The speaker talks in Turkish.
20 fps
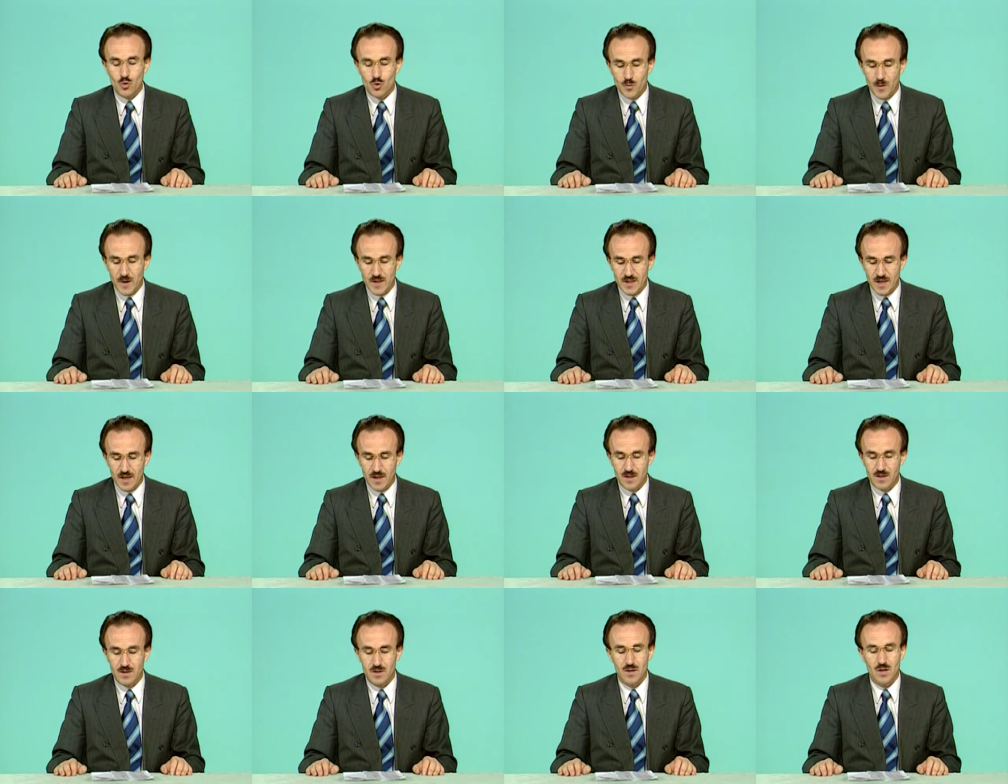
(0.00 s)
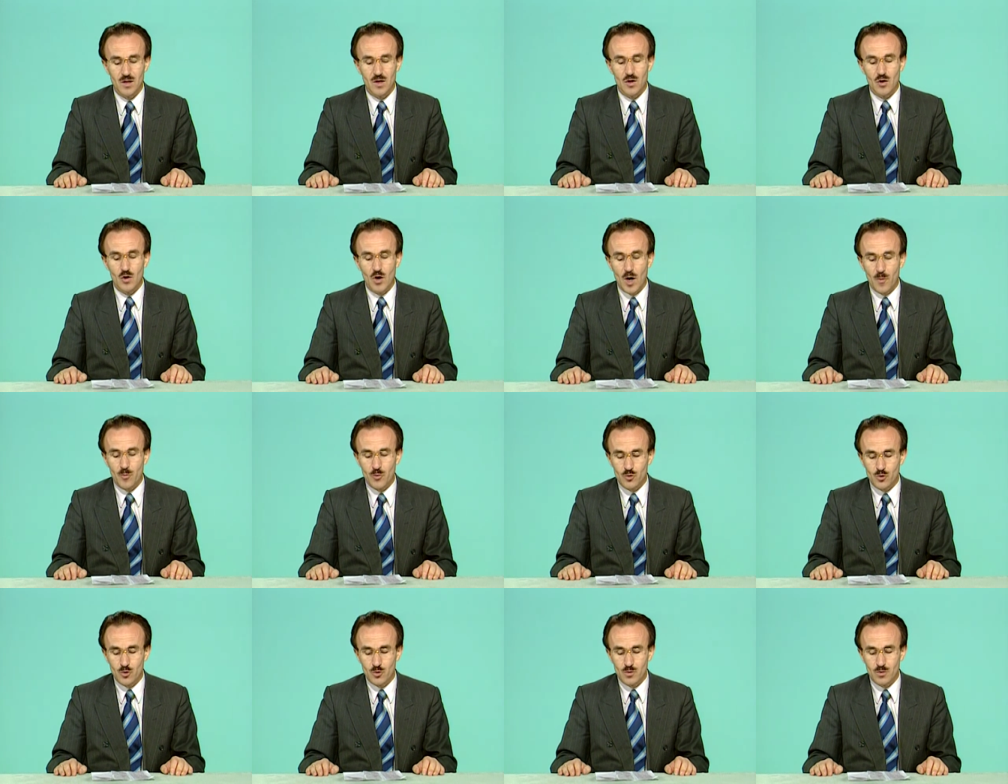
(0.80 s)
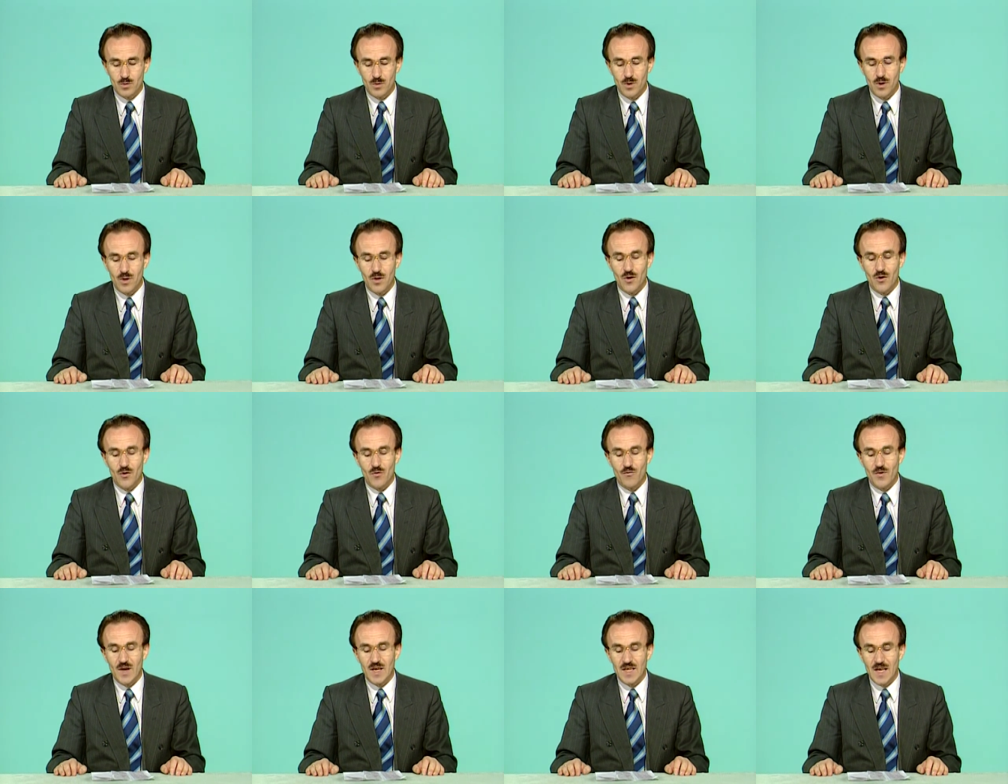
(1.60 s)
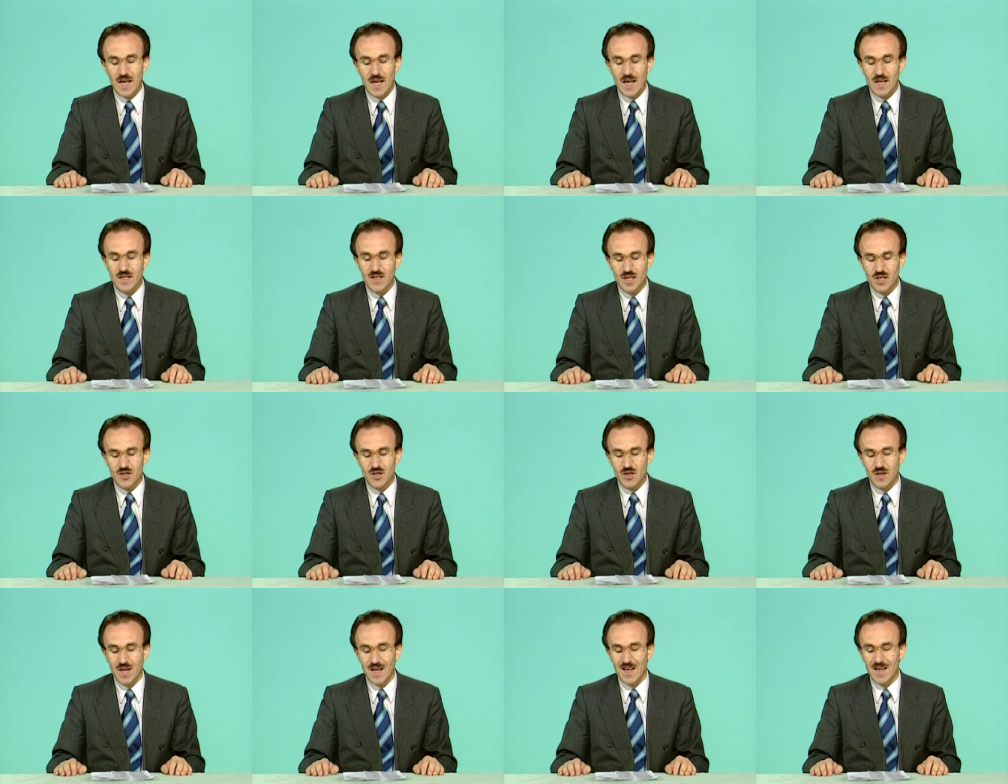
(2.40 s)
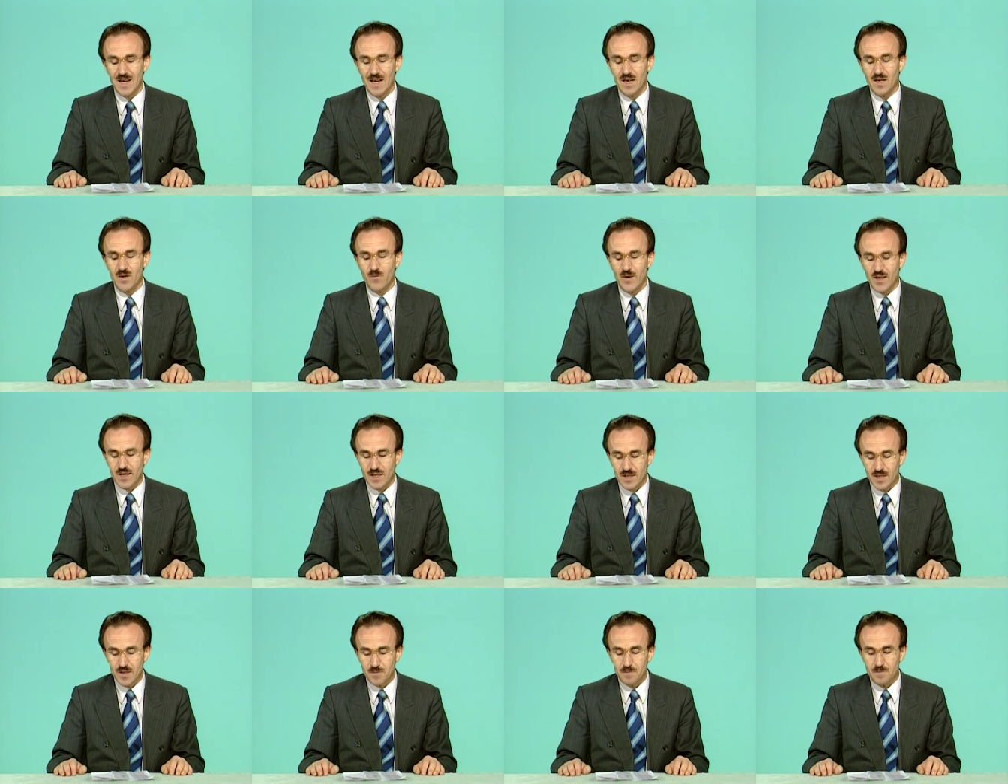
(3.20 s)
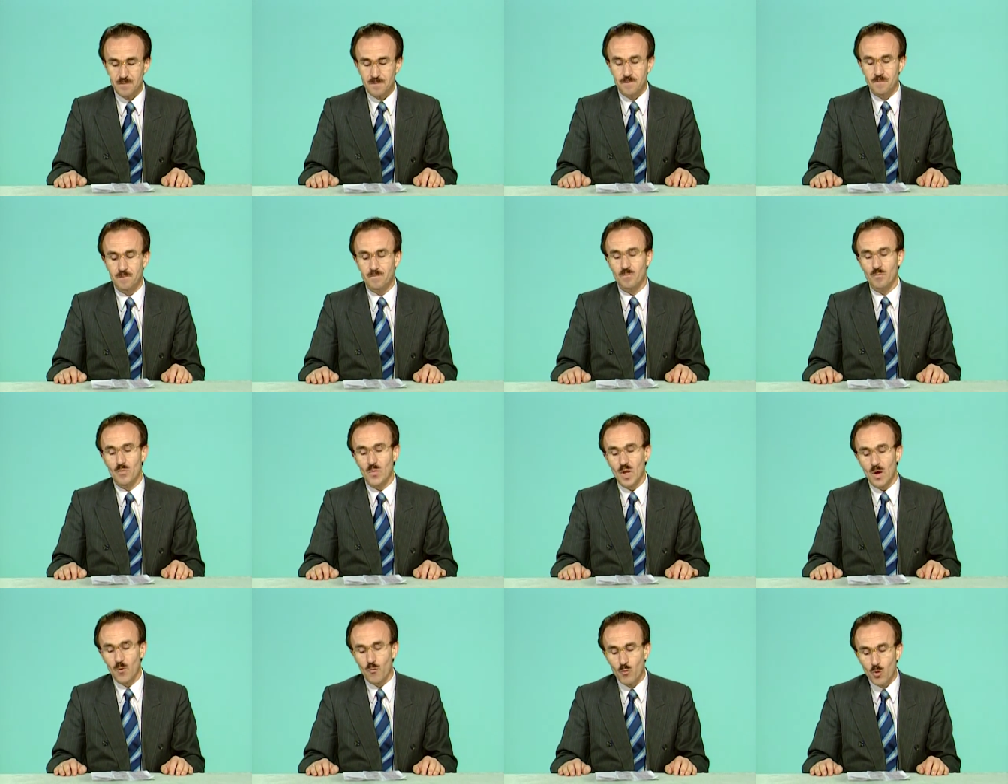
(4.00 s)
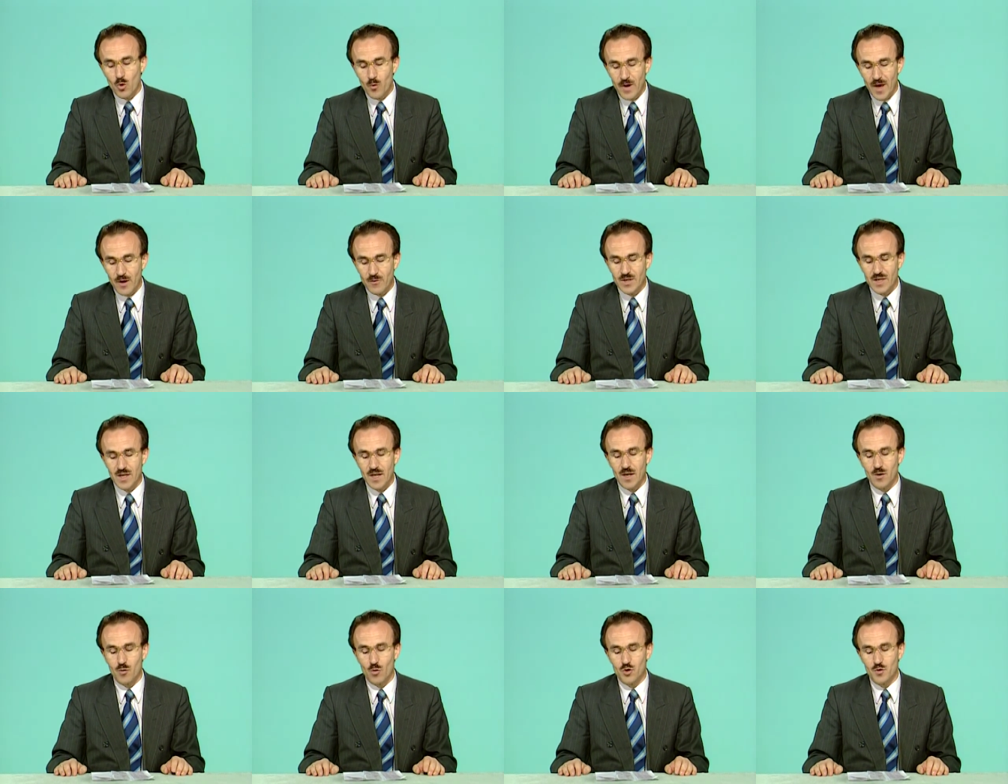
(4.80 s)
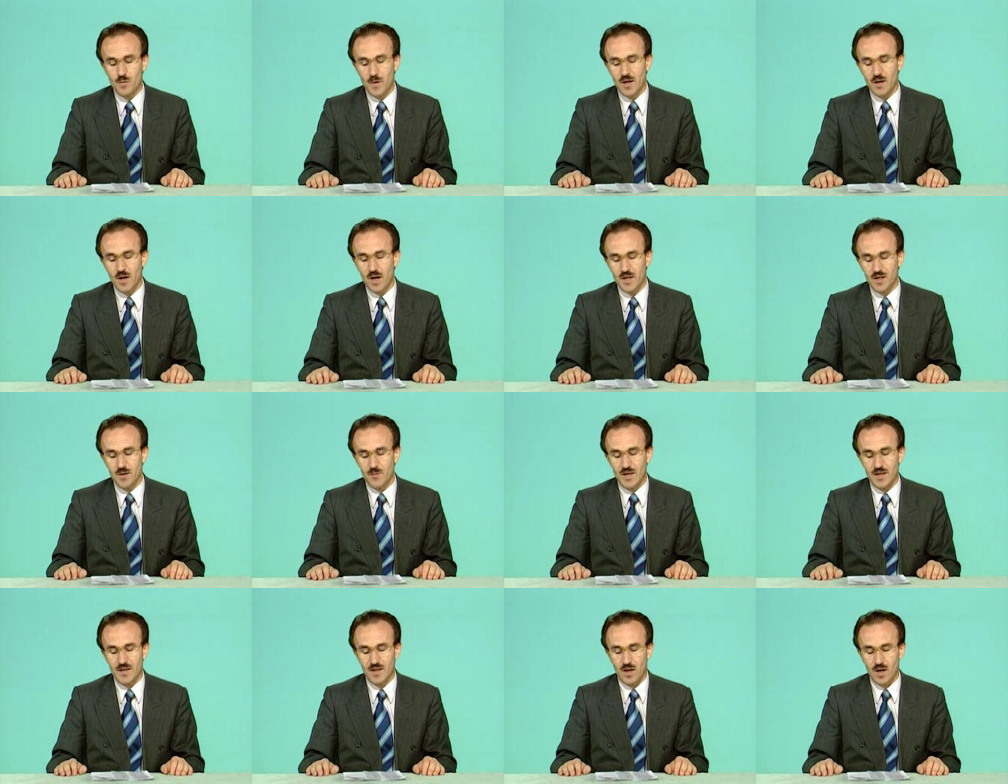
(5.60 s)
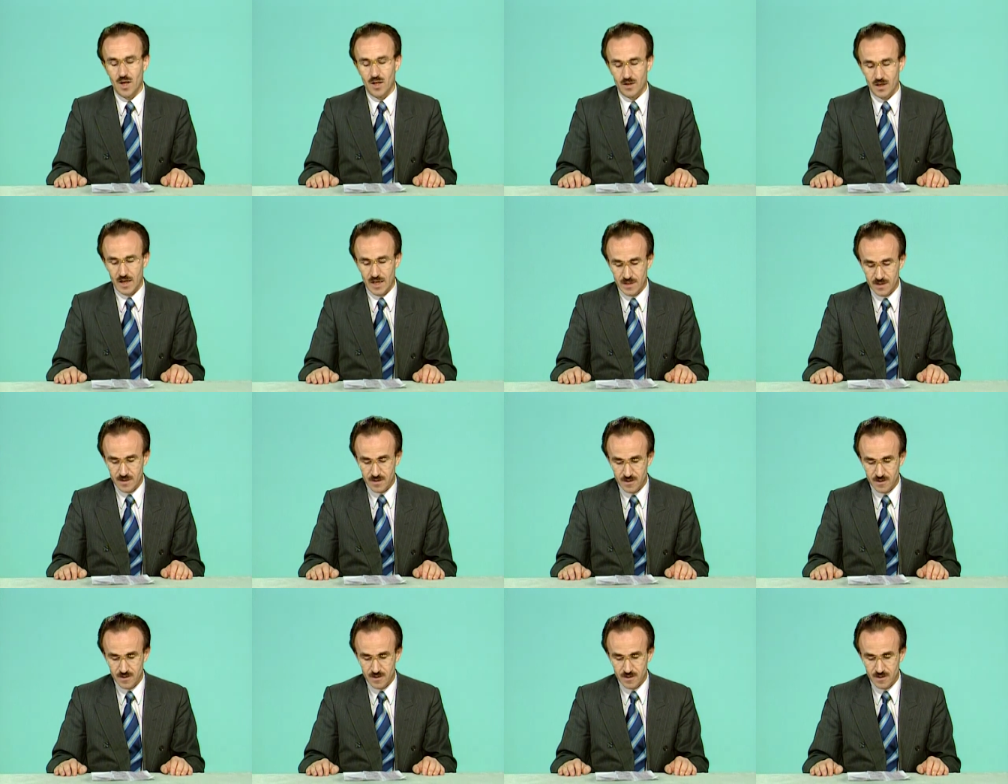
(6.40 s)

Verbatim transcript: Pazarı, Kapucuk ve Keresteci kalelerini fethedip bu mevkileri Osmanlı hakimiyetine aldılar.